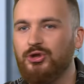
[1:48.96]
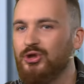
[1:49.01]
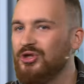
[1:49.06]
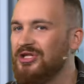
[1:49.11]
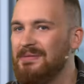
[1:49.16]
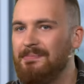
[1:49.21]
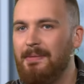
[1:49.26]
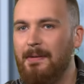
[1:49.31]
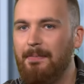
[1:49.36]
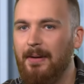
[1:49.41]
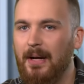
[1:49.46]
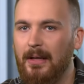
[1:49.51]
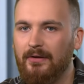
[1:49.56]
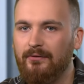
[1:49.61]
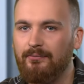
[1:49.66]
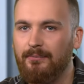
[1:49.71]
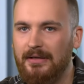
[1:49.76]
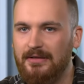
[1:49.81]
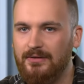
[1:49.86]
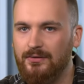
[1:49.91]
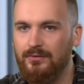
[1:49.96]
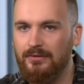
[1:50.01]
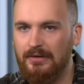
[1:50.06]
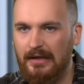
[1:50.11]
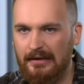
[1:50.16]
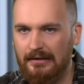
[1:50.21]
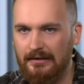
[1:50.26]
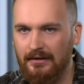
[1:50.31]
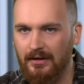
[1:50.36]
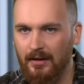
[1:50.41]
еще не попал в базу
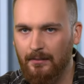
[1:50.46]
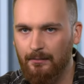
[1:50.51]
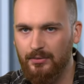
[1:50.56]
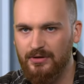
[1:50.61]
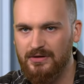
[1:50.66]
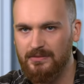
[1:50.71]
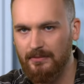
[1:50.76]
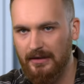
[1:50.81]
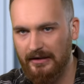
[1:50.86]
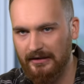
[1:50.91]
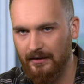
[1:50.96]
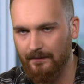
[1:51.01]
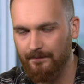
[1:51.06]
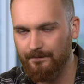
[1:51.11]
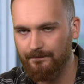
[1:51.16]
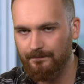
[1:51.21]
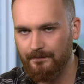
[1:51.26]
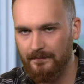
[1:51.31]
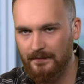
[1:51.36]
данных омбудсмена.